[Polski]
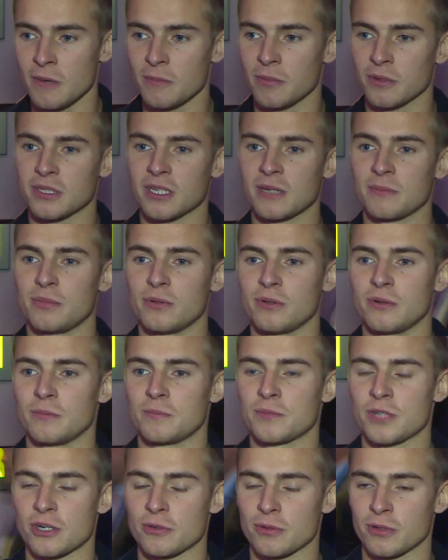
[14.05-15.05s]
Potem był,
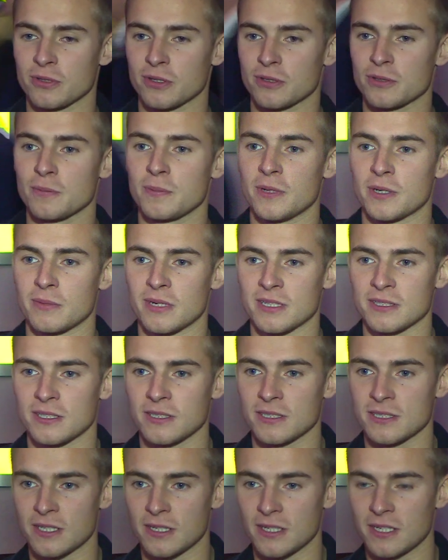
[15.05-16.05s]
przeszło do
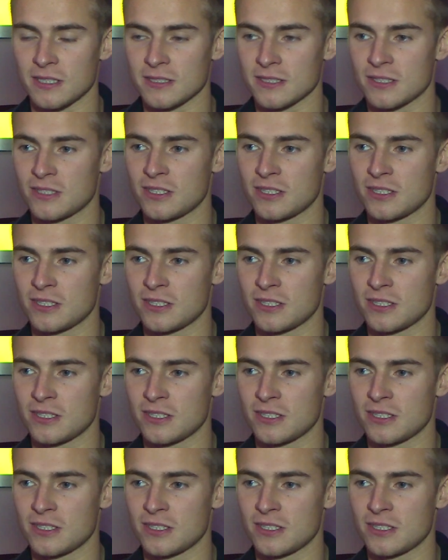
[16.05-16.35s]
Supermaster Series,